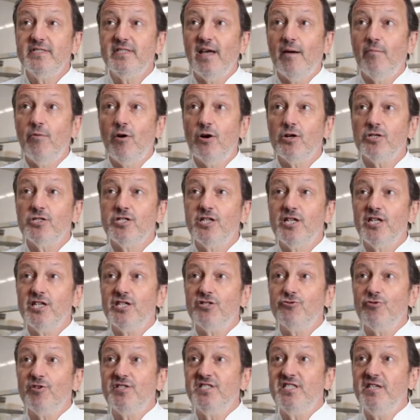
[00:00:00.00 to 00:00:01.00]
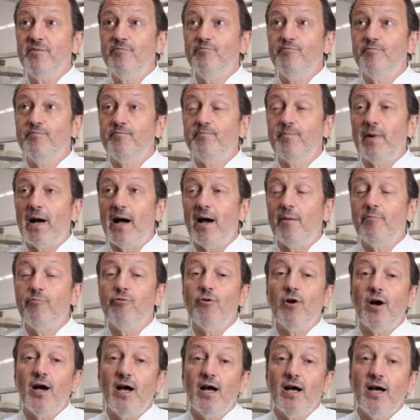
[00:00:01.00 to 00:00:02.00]
D'abord, j'ai choisi par
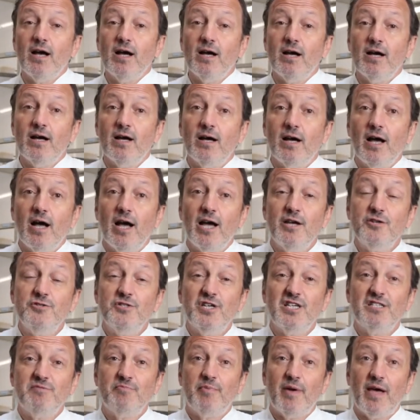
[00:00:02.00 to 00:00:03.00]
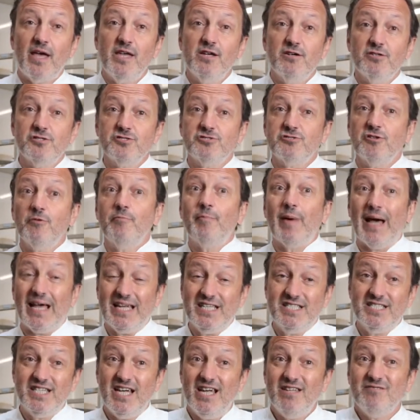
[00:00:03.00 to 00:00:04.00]
rapport à, une expérience
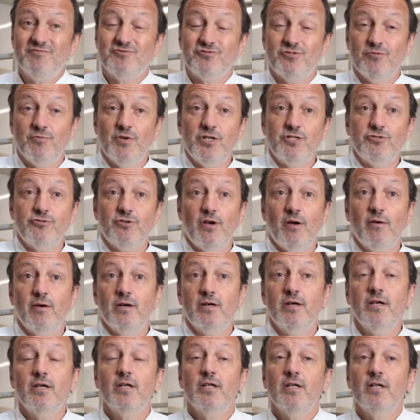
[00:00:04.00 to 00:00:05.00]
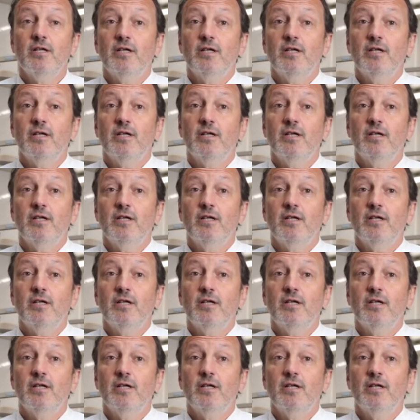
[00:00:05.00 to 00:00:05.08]
parisienne, parce que moi, je suis un,